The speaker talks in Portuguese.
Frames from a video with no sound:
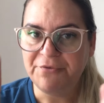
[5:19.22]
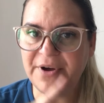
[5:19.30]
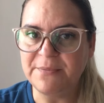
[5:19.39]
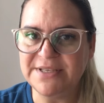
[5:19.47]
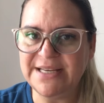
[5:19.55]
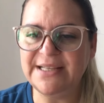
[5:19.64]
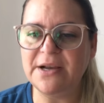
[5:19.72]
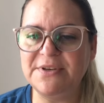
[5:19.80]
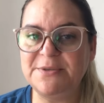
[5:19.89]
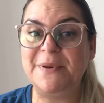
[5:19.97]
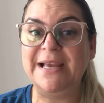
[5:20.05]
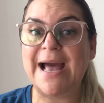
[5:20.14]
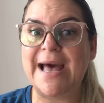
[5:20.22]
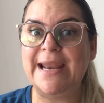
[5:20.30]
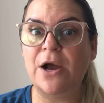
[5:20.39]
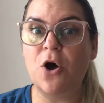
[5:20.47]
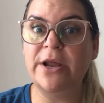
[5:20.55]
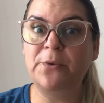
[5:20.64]
Vamos então explicar
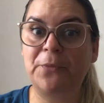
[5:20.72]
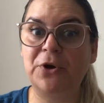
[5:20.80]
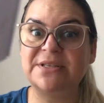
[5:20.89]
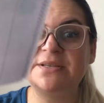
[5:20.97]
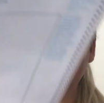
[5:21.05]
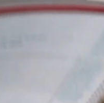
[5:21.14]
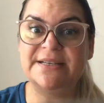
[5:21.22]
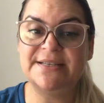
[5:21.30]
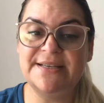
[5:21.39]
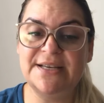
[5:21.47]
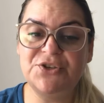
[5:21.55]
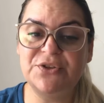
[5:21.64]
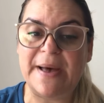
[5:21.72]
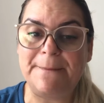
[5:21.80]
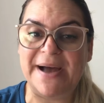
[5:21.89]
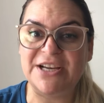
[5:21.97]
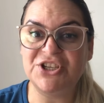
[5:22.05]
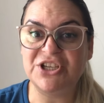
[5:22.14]
agora o próximo exercício da
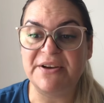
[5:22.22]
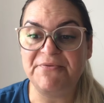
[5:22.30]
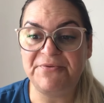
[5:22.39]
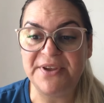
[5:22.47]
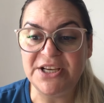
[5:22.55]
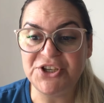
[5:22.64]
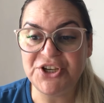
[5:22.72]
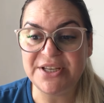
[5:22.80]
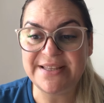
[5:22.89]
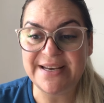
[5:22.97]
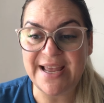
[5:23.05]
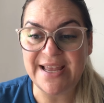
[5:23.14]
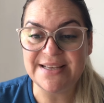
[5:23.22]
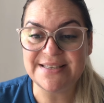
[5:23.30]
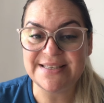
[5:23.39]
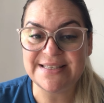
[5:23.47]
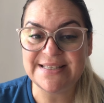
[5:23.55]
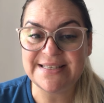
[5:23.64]
página
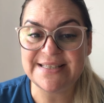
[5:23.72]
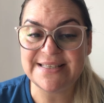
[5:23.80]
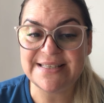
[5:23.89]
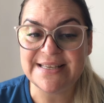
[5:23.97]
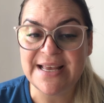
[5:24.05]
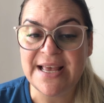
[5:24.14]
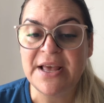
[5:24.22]
23.